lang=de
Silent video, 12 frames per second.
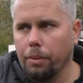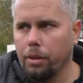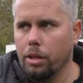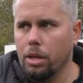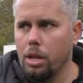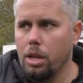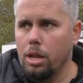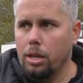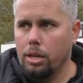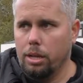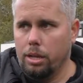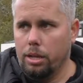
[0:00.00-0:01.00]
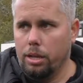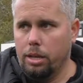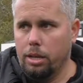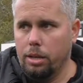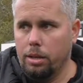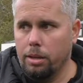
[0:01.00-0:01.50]
Ne?
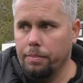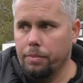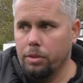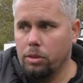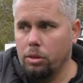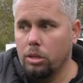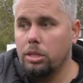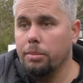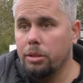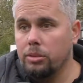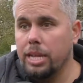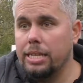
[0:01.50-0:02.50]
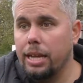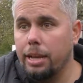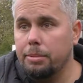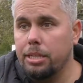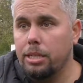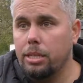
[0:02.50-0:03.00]
Ähm, trotzdem unser erster
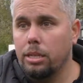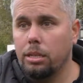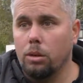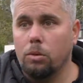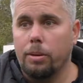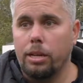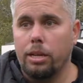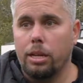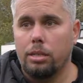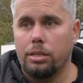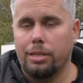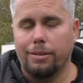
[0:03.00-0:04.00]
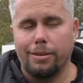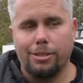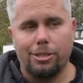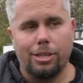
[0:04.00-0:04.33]
Heimsieg in der Oberliga seit 20